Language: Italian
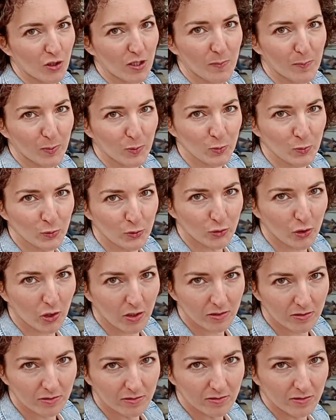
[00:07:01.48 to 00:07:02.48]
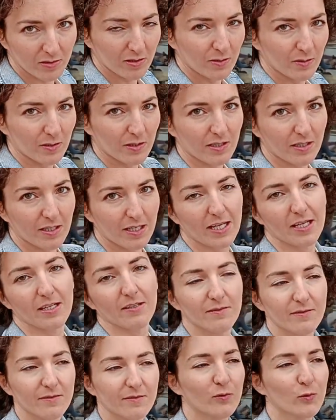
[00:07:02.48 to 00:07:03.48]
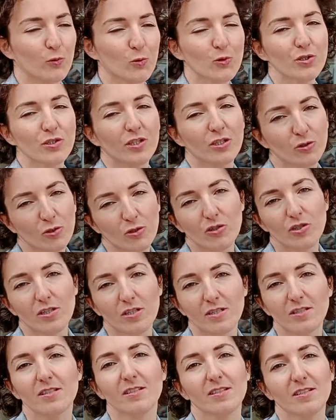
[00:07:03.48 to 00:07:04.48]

c'è il punto, perché Kusne Tocca